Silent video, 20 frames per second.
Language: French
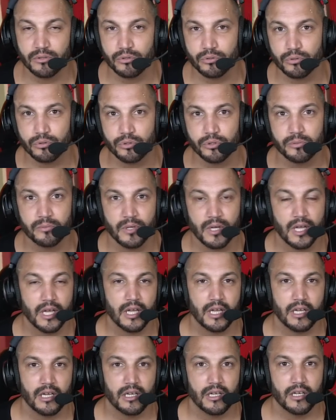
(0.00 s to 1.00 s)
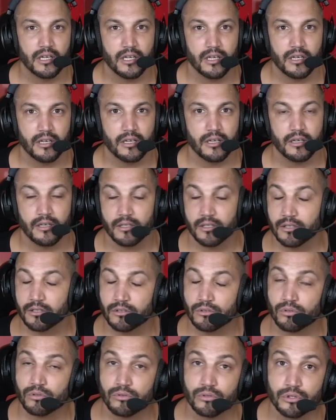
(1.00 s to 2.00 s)
YouTube euh,
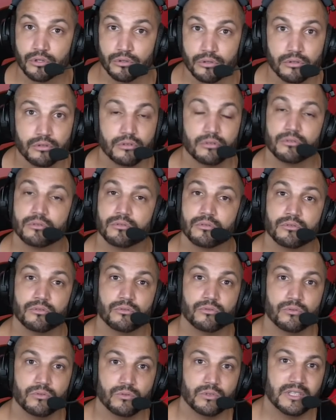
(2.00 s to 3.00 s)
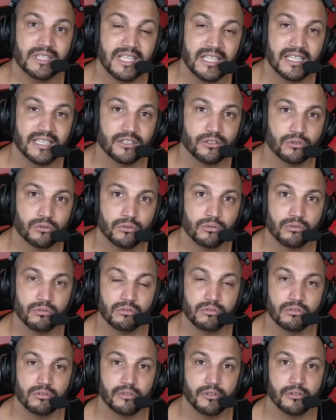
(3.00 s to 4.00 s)
Donc, les
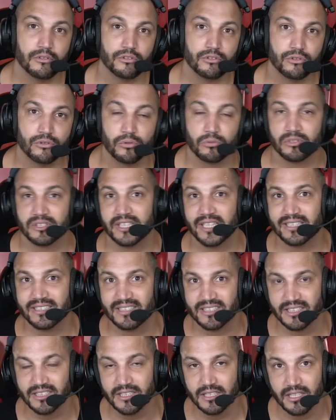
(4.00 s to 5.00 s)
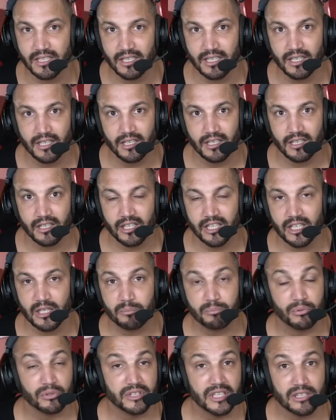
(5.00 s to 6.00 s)
raisons sont celles-ci. Et
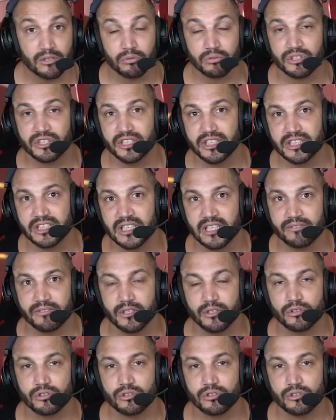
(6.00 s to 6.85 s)
peut-être aussi qu'il y avait une